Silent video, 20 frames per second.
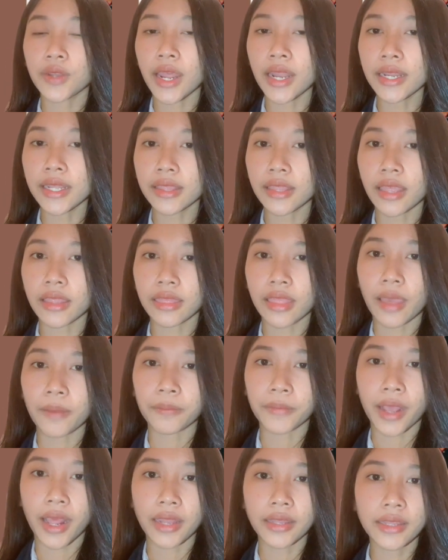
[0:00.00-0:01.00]

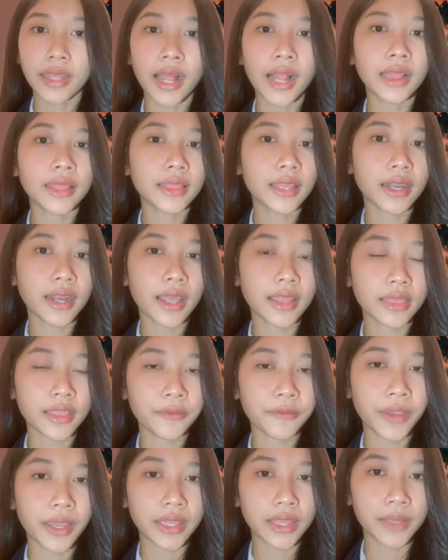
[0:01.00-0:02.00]
ditetapkan alternatif
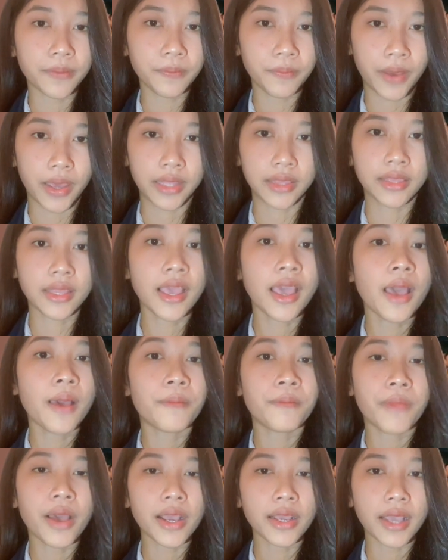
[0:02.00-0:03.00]
yang tepat,
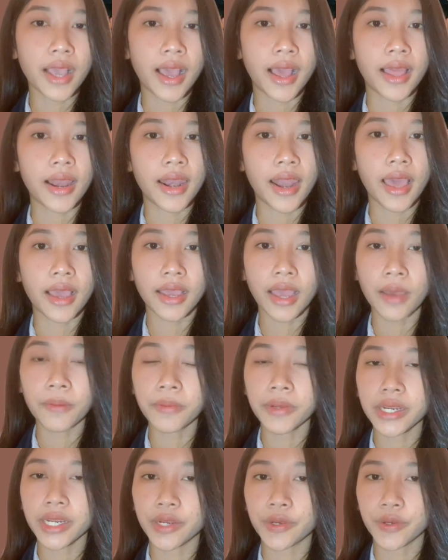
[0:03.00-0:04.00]
maka langkah
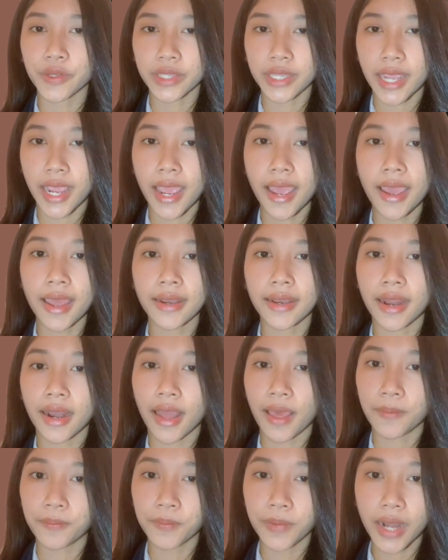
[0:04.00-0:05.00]
berikutnya adalah
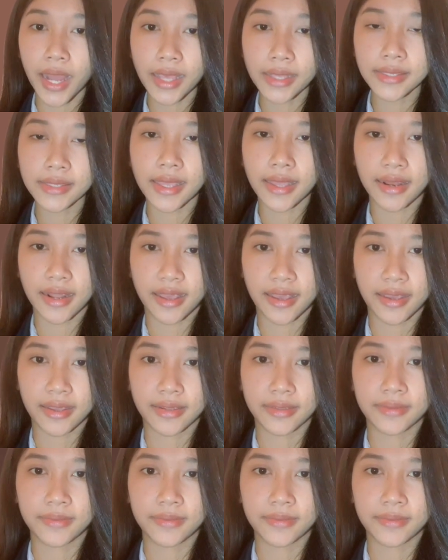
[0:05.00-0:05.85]
pelaksanaan.